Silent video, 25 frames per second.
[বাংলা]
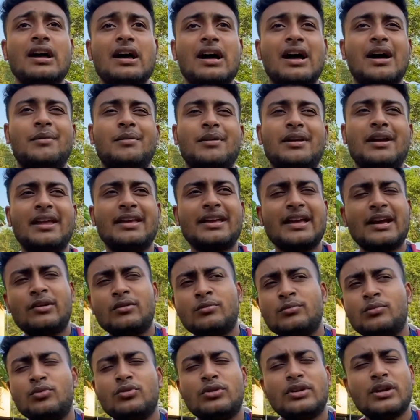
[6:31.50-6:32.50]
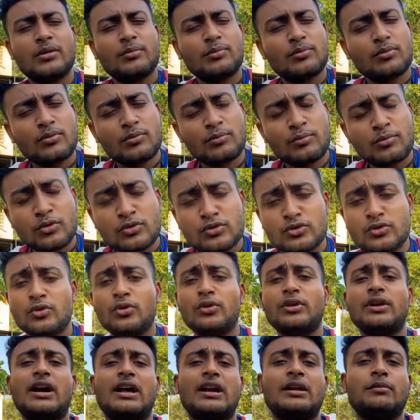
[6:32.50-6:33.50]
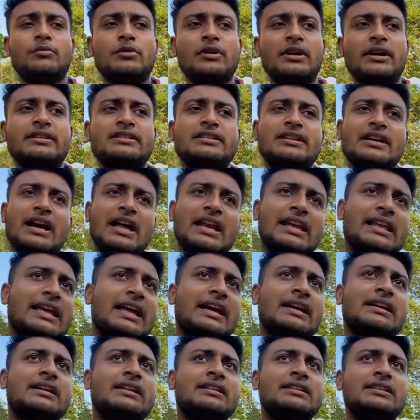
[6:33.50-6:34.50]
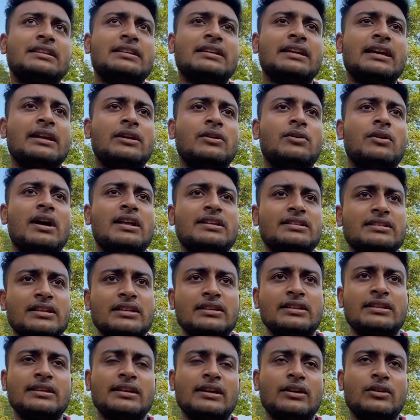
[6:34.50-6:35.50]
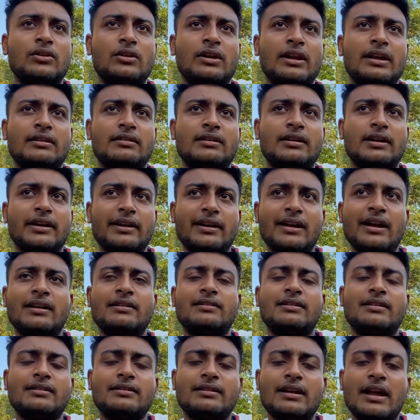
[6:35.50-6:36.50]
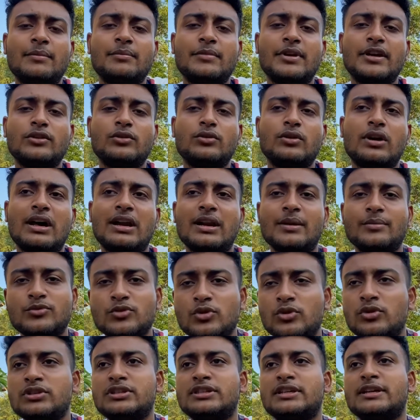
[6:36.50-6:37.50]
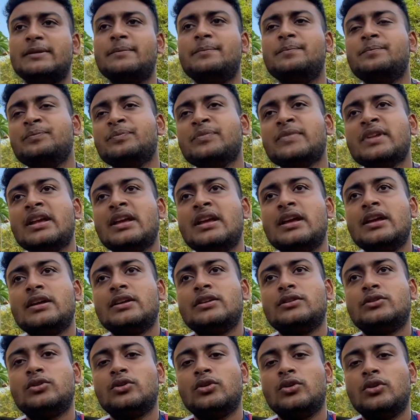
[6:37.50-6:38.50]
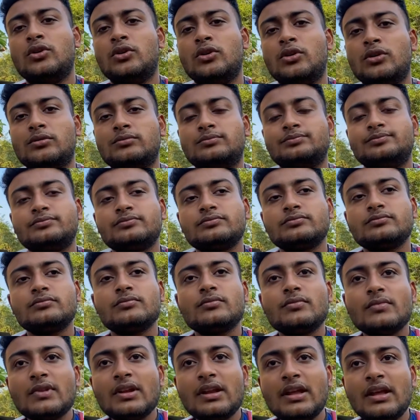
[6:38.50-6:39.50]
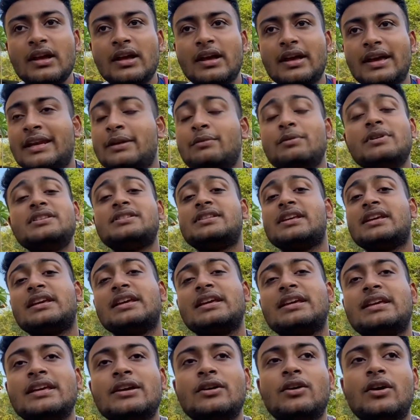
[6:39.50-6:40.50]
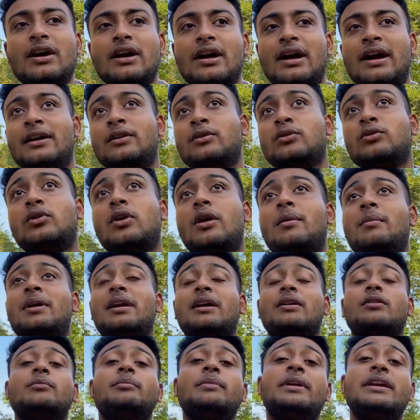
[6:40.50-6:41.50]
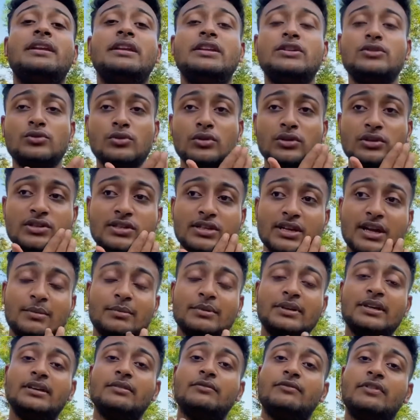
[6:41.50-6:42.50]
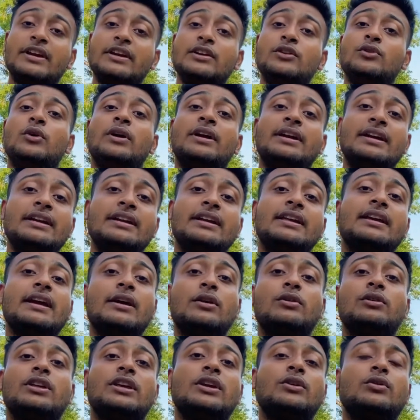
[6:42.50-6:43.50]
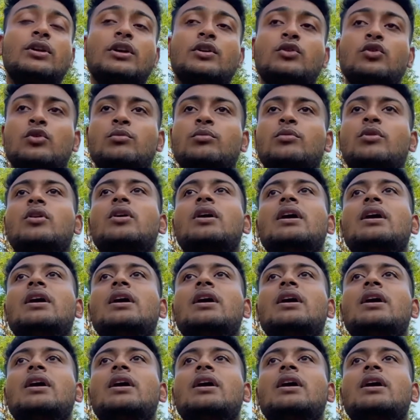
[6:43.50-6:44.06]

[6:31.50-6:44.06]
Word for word: আমার লাইক এখন মুডটা প্রচণ্ডই খারাপ হয়ে গেছে কালকে একটা দিন গেল আজকের দিন গেল লাইক টাইমটা একটু খারাপ চলছে তো এনিওয়েজ দেখি কি হয় আই ডোন্ট নো আমার এখন মেইন ইস্যু হচ্ছে আমি ভিডিও এডিটিং এখন কি করে করব